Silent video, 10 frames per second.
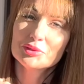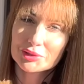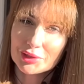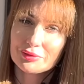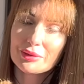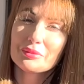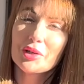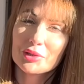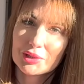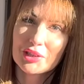to Wam
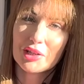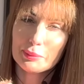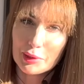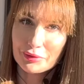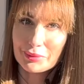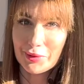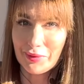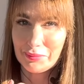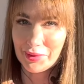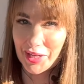o nich opowiem i
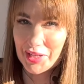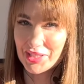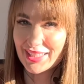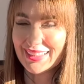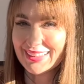Wam pokażę.